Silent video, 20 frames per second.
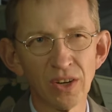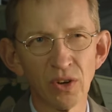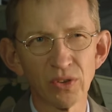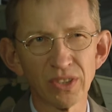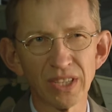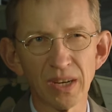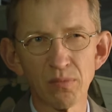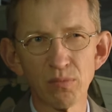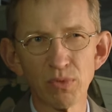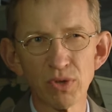
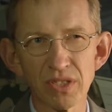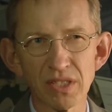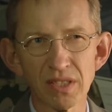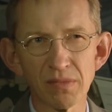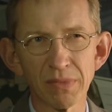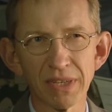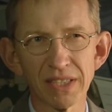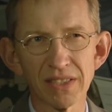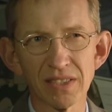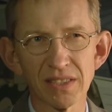Und da musste
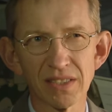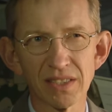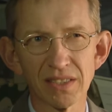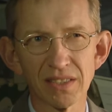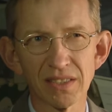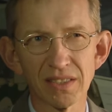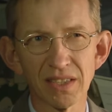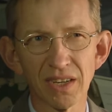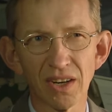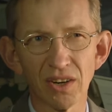man
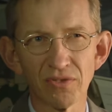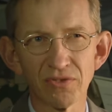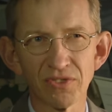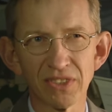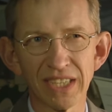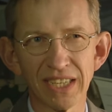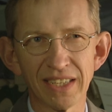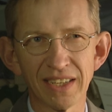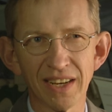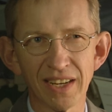sich auf
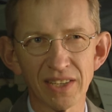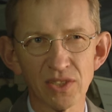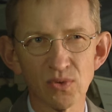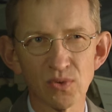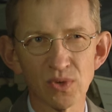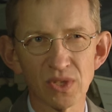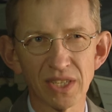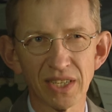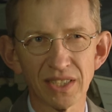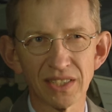die
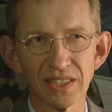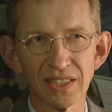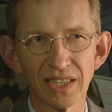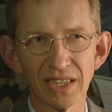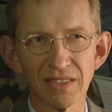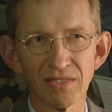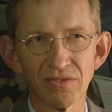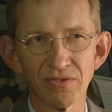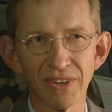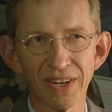
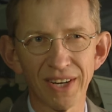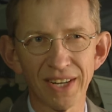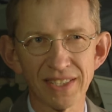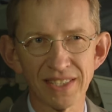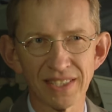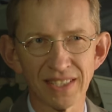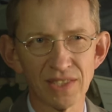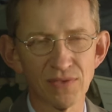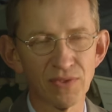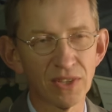Entlassungskandidaten
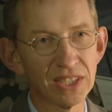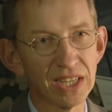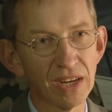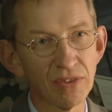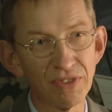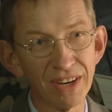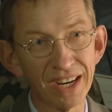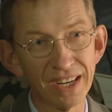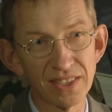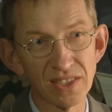verlassen. Das waren die
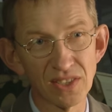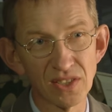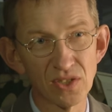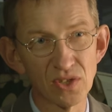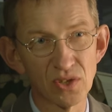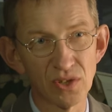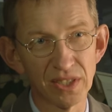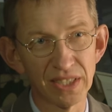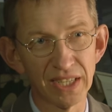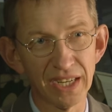erfahrensten
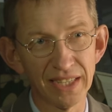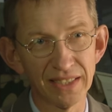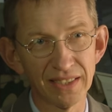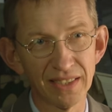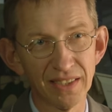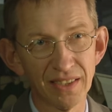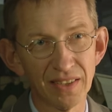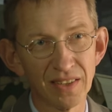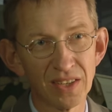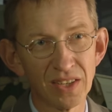
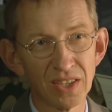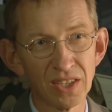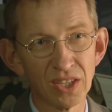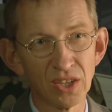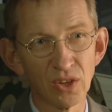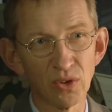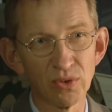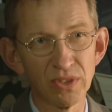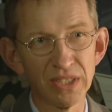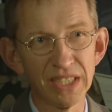Soldaten
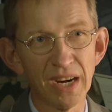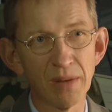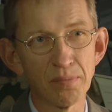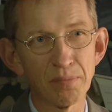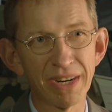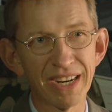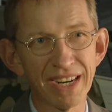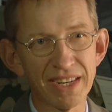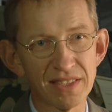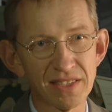und die
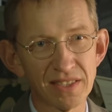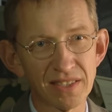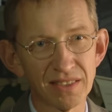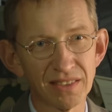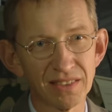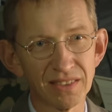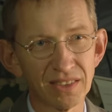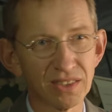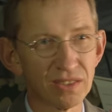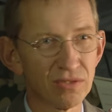
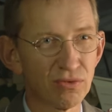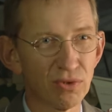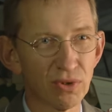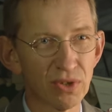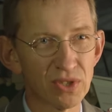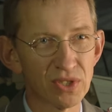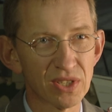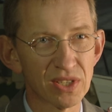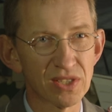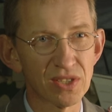erpressten ihre
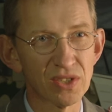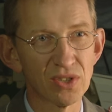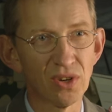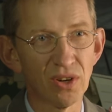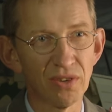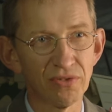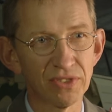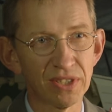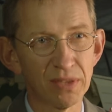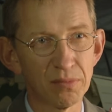Vorgesetzten
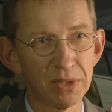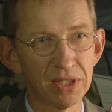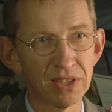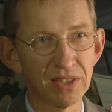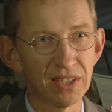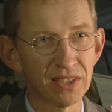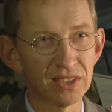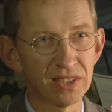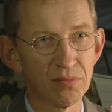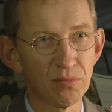oft damit
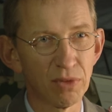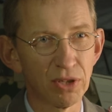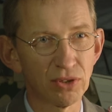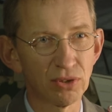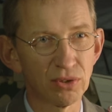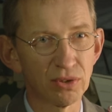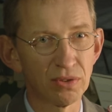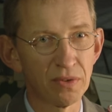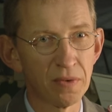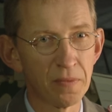nach dem
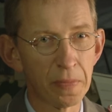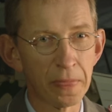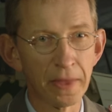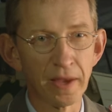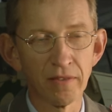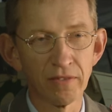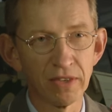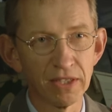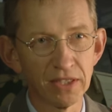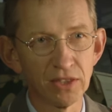Motto,
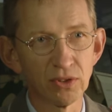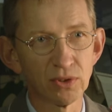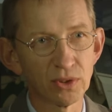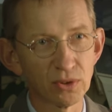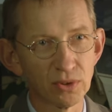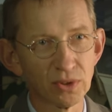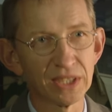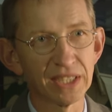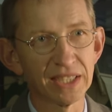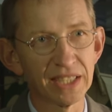wenn ihr uns
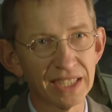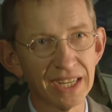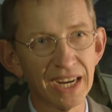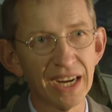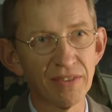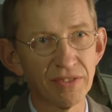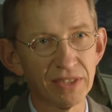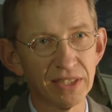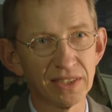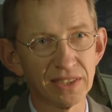unser
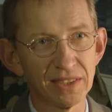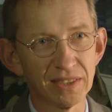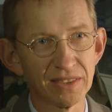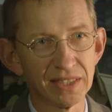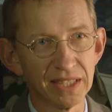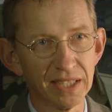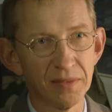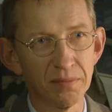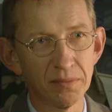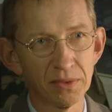IK-Wesen
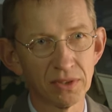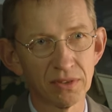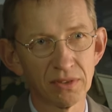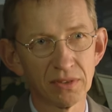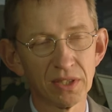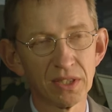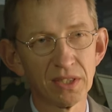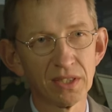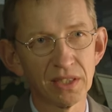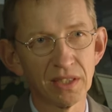e nehmt,
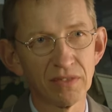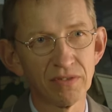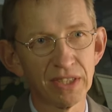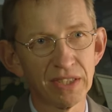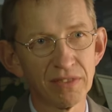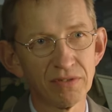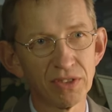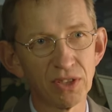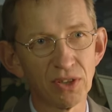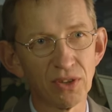dann
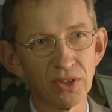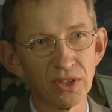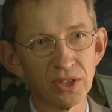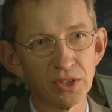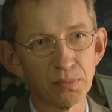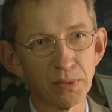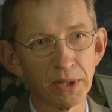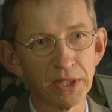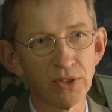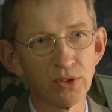werden wir
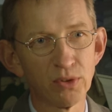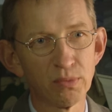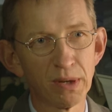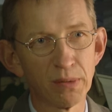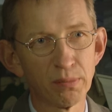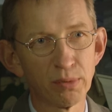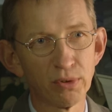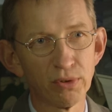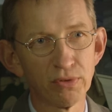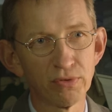euch bei den
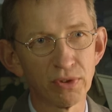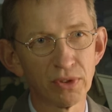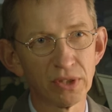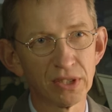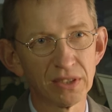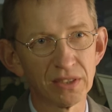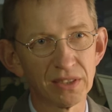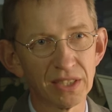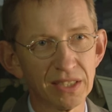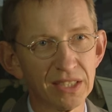
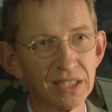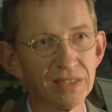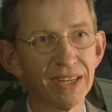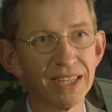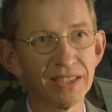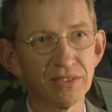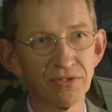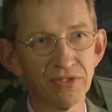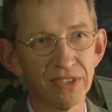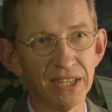Überprüfungen gegen die
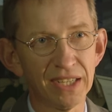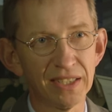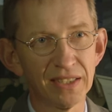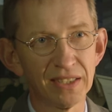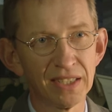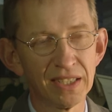Wand fahren.